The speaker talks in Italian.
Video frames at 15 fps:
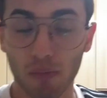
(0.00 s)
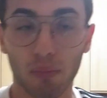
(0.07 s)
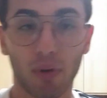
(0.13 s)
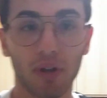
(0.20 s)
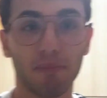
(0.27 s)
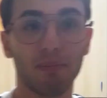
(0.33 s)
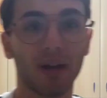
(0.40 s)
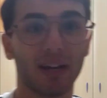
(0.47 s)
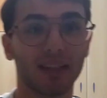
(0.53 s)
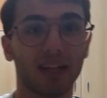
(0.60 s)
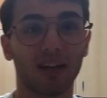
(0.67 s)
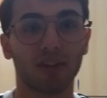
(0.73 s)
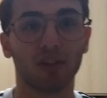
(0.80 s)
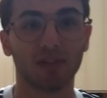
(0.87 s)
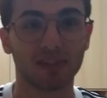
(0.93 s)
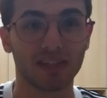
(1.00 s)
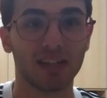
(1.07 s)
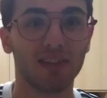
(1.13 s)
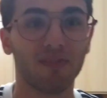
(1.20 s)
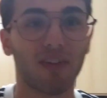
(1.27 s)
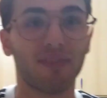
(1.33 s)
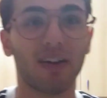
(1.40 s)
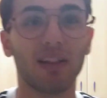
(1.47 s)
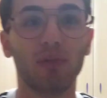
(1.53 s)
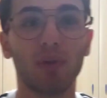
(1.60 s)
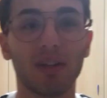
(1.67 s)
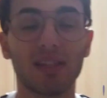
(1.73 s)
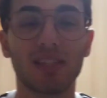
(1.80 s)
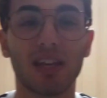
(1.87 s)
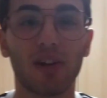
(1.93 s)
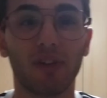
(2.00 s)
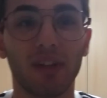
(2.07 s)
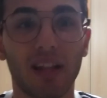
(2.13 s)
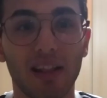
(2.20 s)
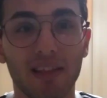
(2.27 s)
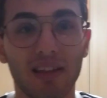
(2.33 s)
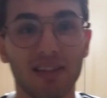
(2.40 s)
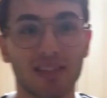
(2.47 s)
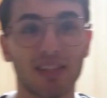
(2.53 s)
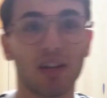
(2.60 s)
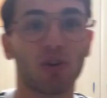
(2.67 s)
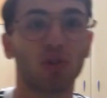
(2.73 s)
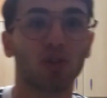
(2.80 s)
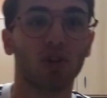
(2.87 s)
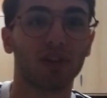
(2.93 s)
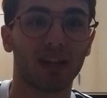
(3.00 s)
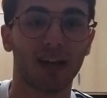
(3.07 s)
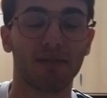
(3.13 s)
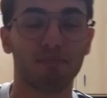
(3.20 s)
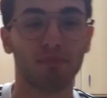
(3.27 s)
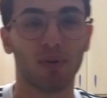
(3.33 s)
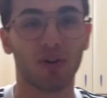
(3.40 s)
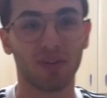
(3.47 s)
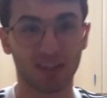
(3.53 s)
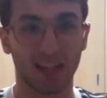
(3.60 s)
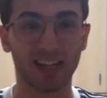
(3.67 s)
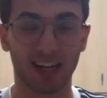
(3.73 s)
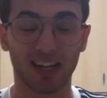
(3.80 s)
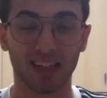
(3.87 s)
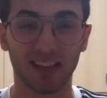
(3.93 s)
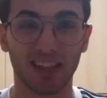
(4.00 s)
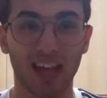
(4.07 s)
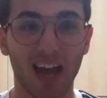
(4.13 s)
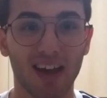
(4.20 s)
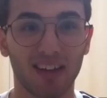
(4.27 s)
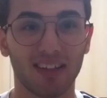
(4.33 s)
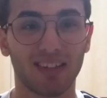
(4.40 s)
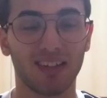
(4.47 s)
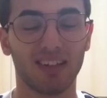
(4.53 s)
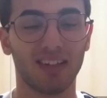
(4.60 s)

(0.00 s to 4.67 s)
Poi Bernardo Silva fa il 2-0 nel secondo tempo, grande.